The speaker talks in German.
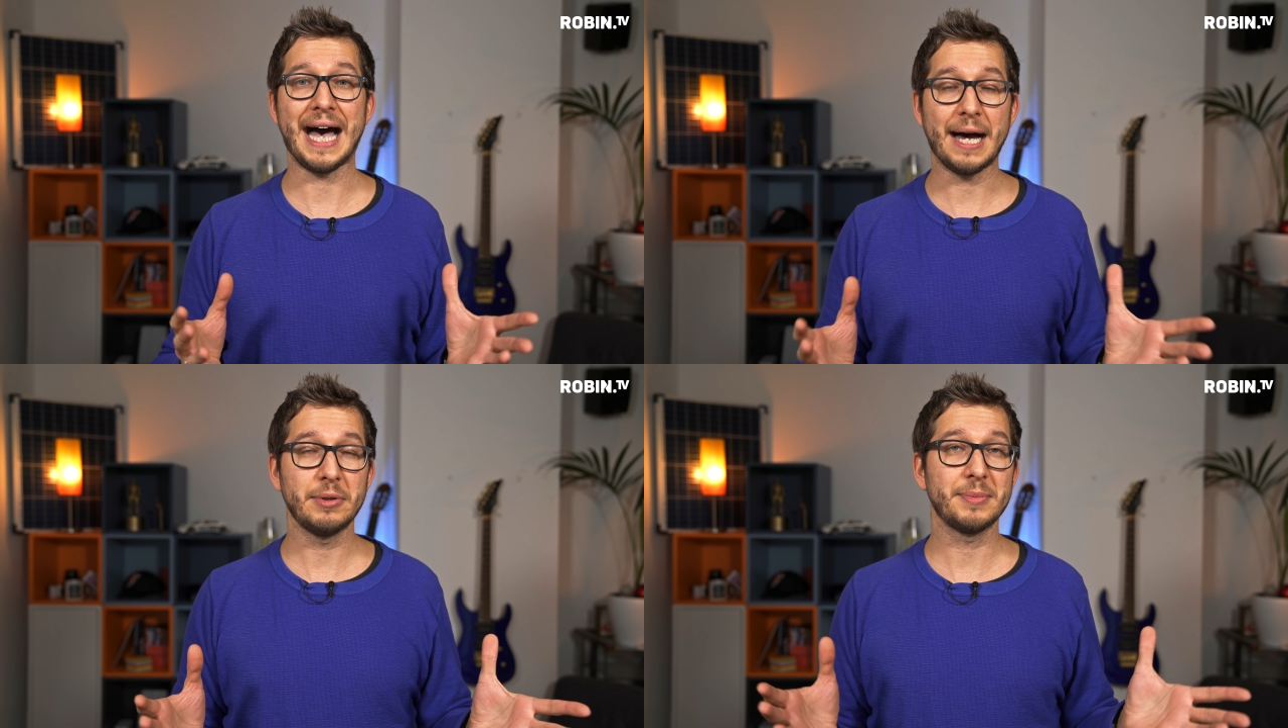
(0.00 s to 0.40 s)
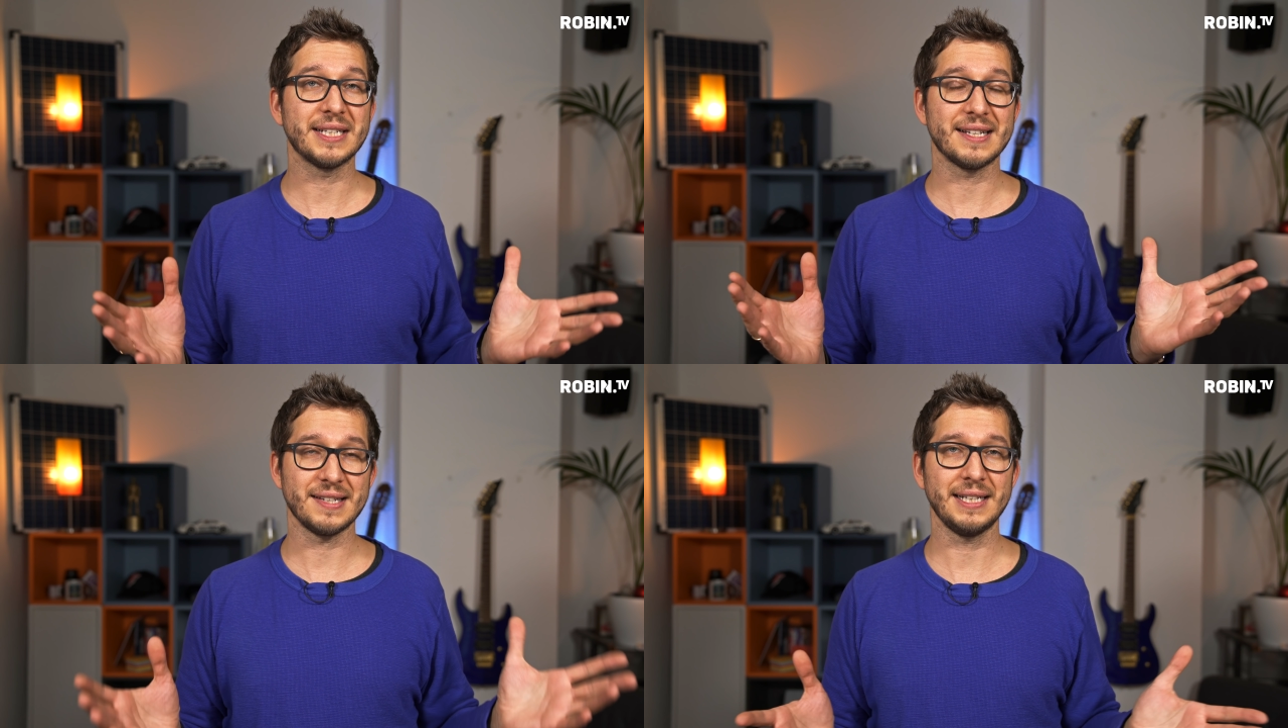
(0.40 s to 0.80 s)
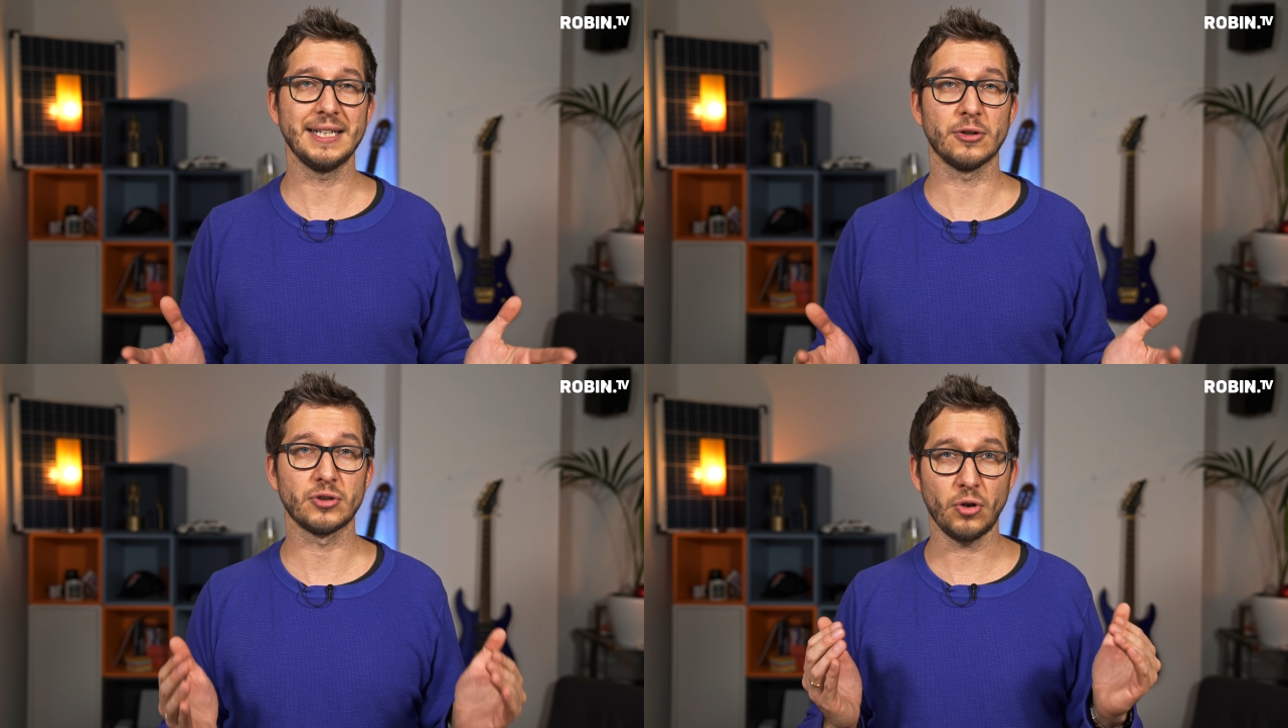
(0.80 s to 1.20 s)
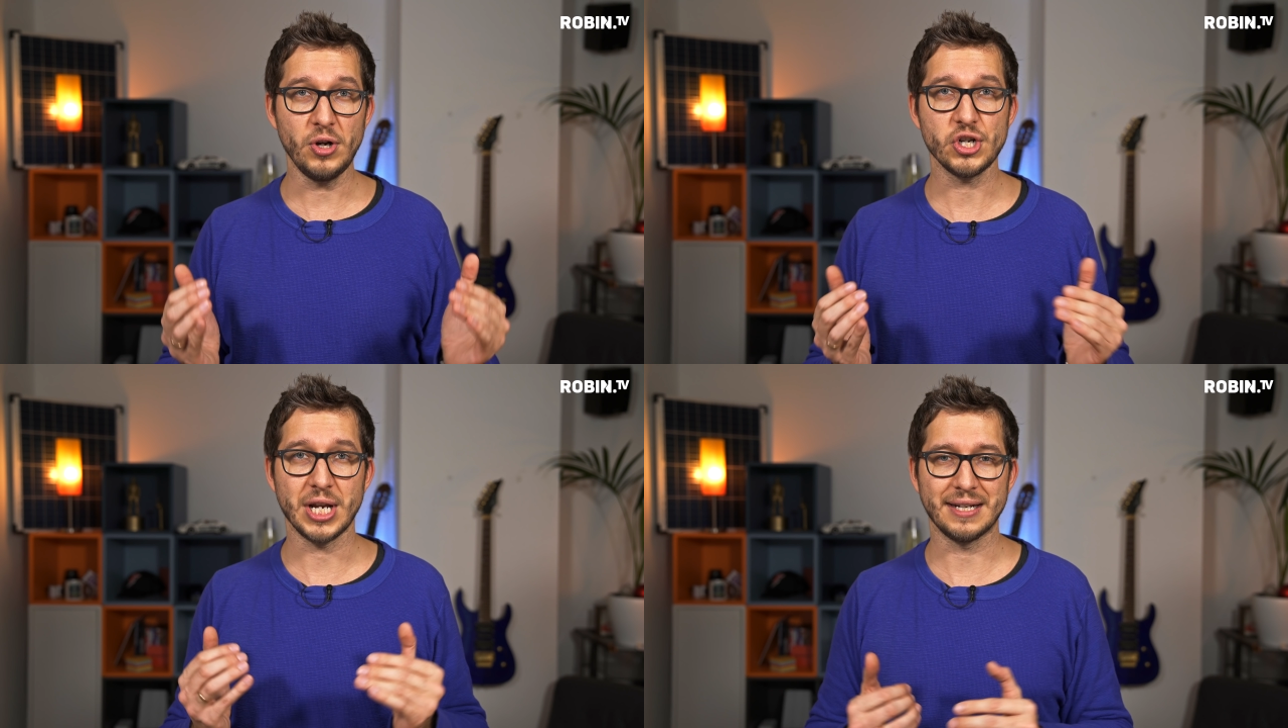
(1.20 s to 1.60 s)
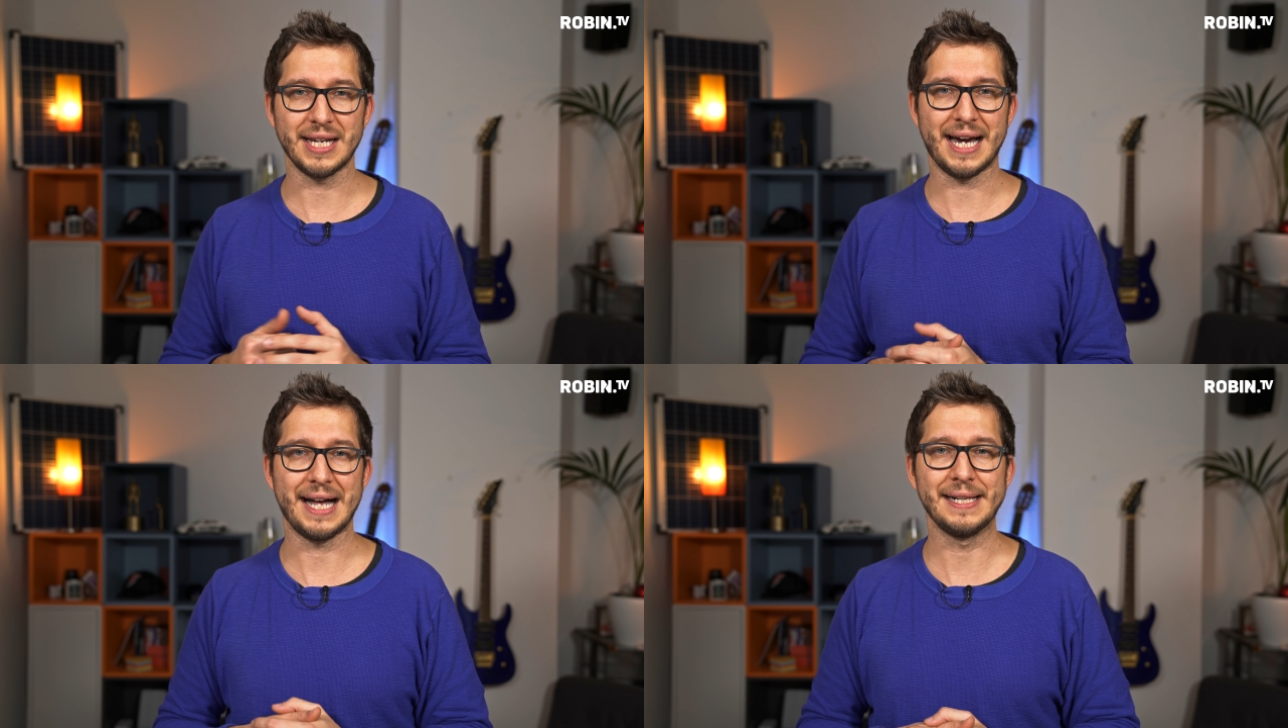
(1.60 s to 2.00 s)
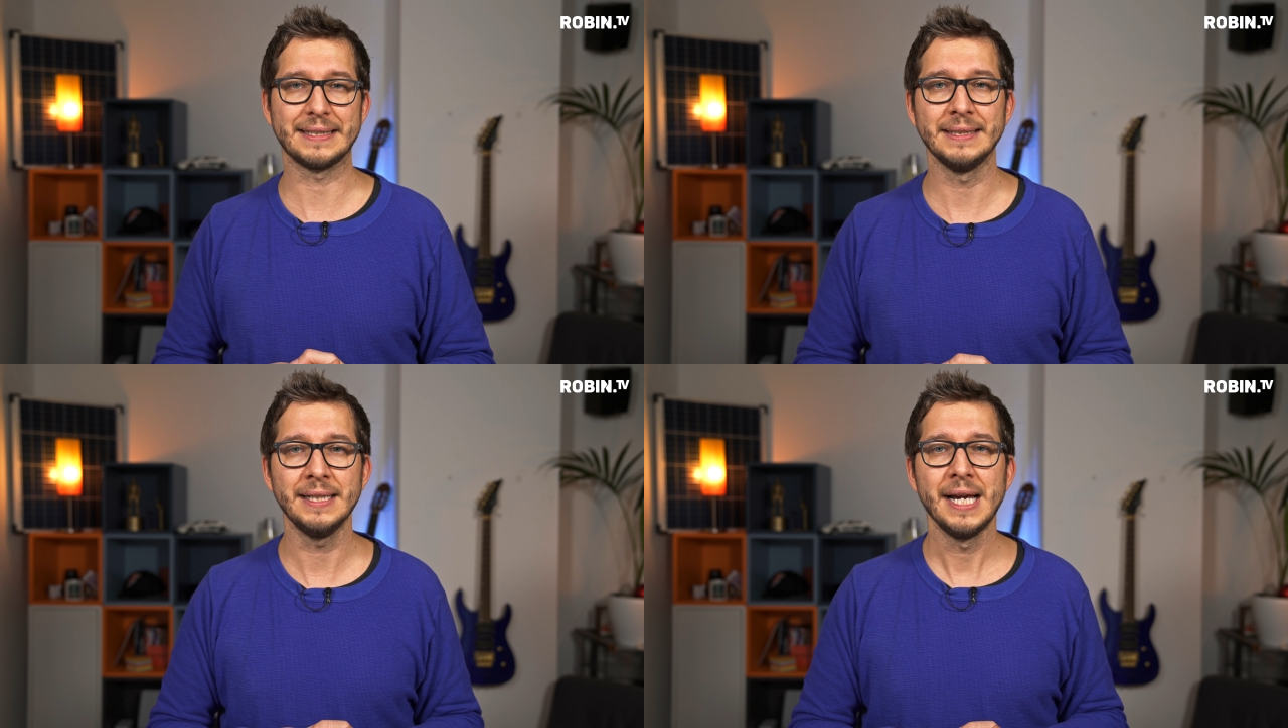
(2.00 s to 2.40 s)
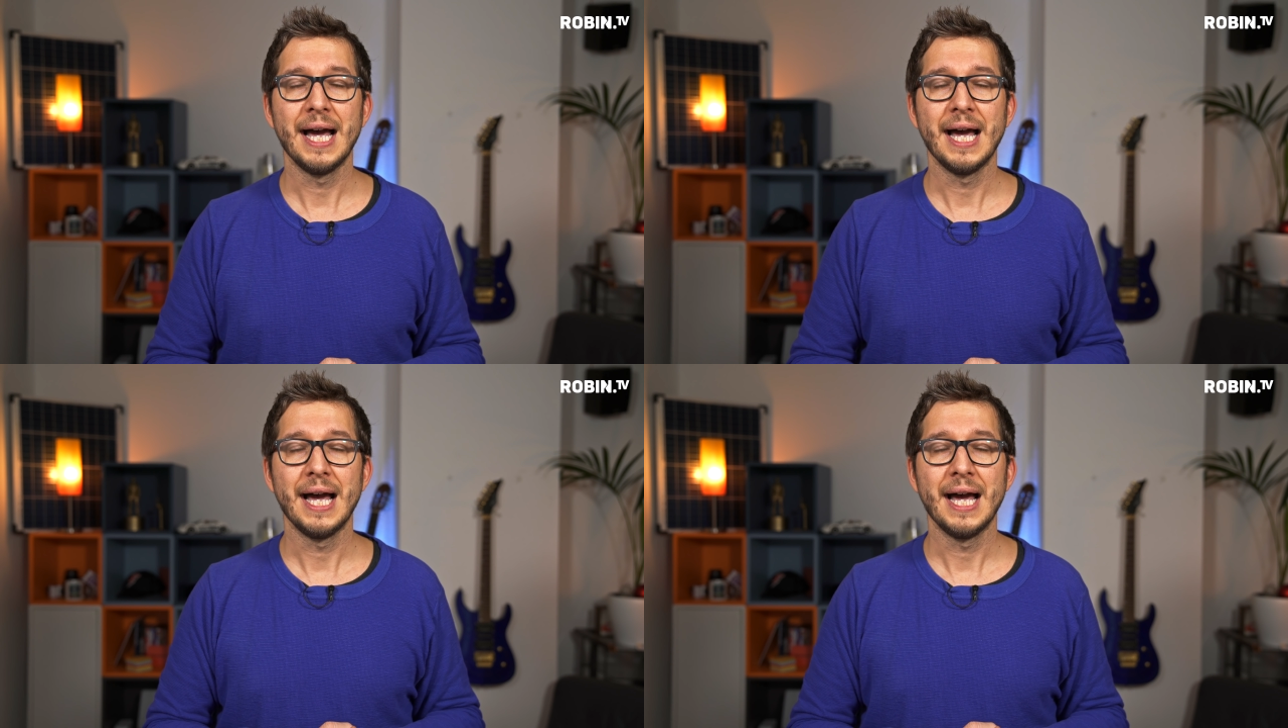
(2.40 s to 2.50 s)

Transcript: habe man tatsächlich aus Deutschland erhalten,